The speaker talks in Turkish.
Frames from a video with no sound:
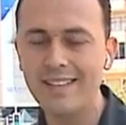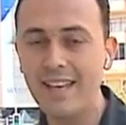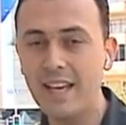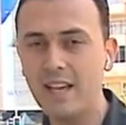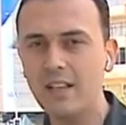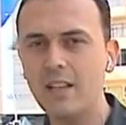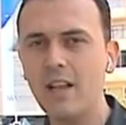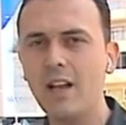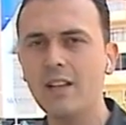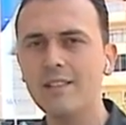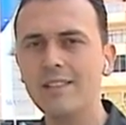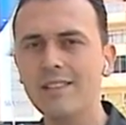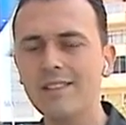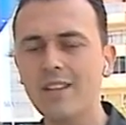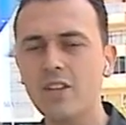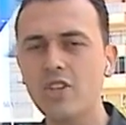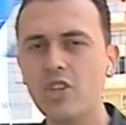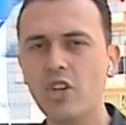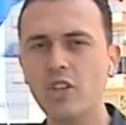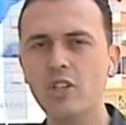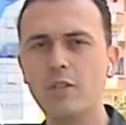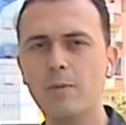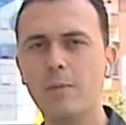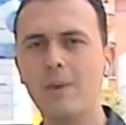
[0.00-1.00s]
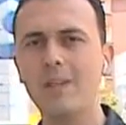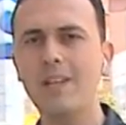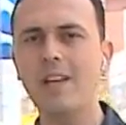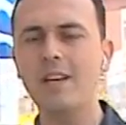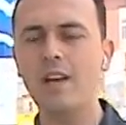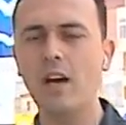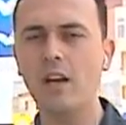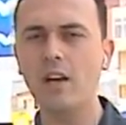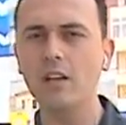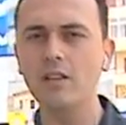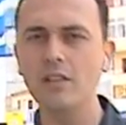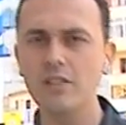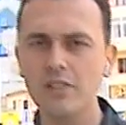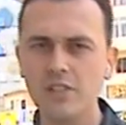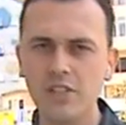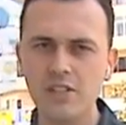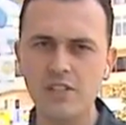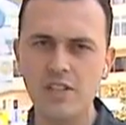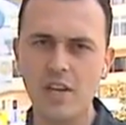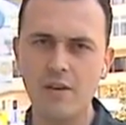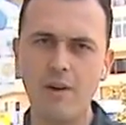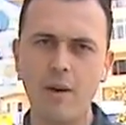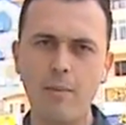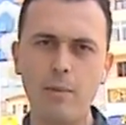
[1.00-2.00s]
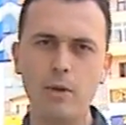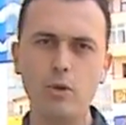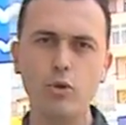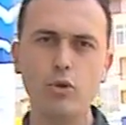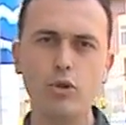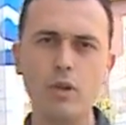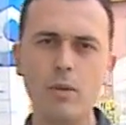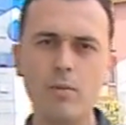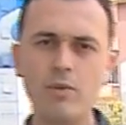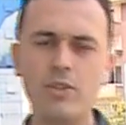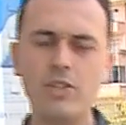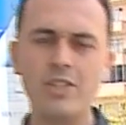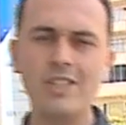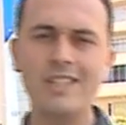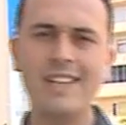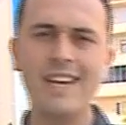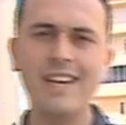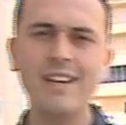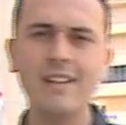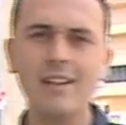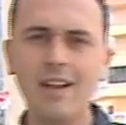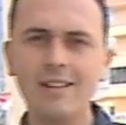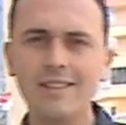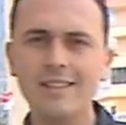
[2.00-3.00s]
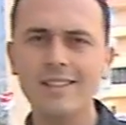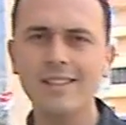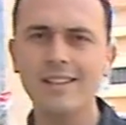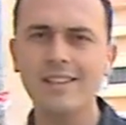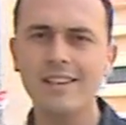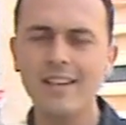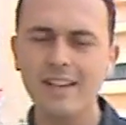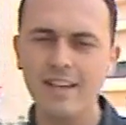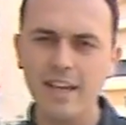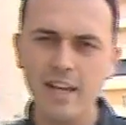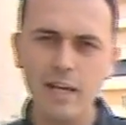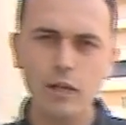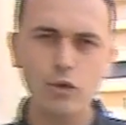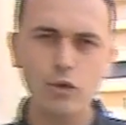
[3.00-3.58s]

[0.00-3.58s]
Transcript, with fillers: Yerin altında çalışmalar aralıksız devam ediyor demiştik. Yerin altındaki